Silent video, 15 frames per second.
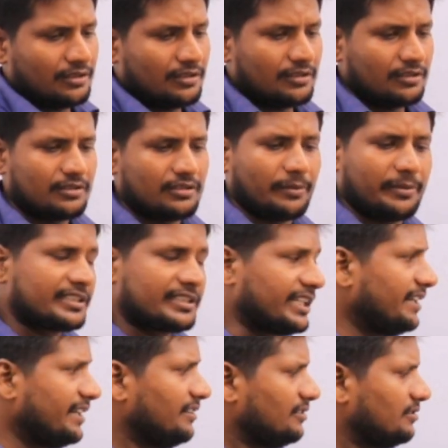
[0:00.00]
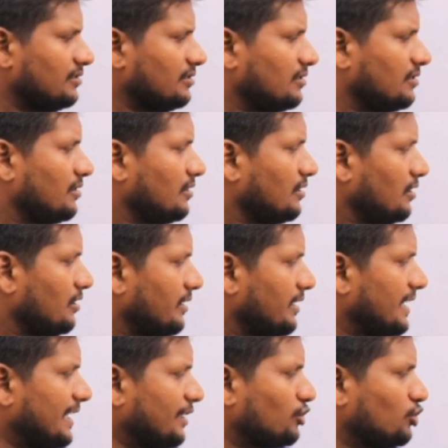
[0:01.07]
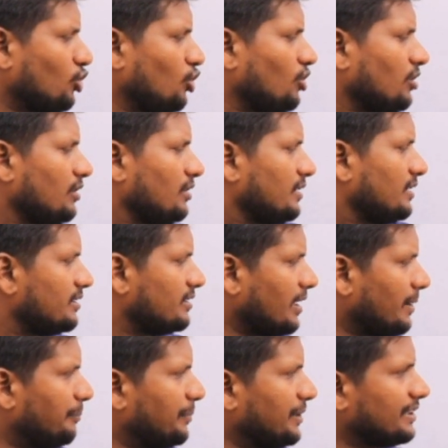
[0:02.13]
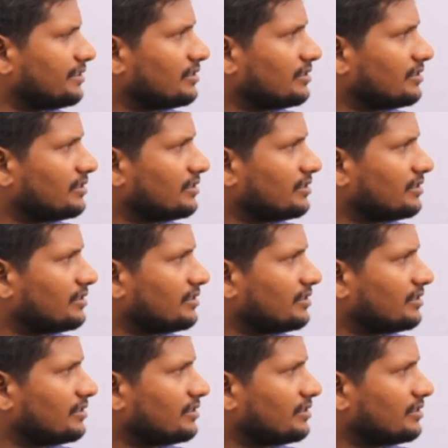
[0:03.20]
समझ गए एक सौ छब्बीस